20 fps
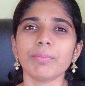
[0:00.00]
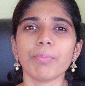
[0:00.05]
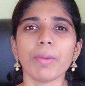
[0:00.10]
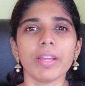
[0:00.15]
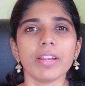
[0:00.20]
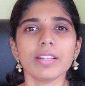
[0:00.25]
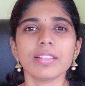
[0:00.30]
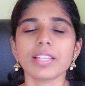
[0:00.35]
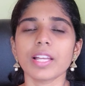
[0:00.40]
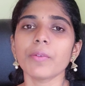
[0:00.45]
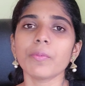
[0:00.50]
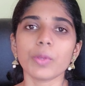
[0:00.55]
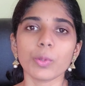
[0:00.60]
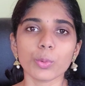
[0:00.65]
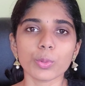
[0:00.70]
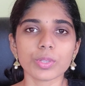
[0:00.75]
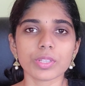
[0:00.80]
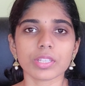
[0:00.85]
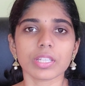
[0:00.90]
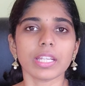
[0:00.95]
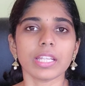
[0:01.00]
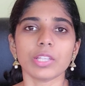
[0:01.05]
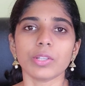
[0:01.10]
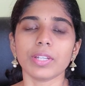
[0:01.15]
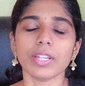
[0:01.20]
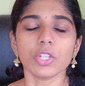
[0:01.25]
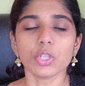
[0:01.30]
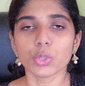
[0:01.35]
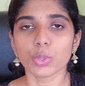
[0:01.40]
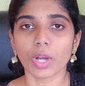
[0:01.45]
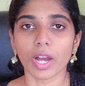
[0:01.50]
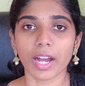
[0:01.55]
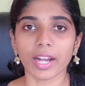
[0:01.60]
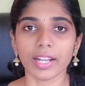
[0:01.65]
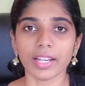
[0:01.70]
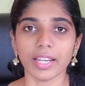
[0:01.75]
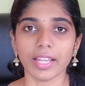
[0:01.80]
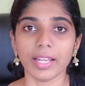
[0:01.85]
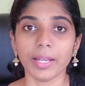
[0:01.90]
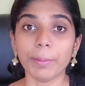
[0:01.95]
பெருசாக வியூஸ் எது ரீச்சும்
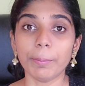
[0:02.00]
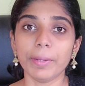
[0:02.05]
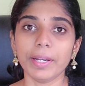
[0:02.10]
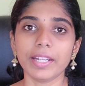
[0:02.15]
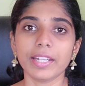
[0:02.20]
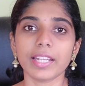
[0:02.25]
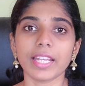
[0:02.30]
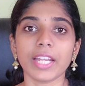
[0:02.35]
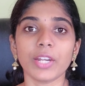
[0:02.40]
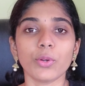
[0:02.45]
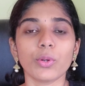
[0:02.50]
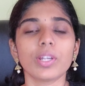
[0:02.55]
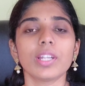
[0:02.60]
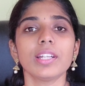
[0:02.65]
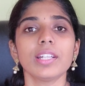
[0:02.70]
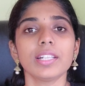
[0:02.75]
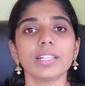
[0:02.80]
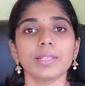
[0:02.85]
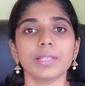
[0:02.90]
ஆகலை பட் என்னோட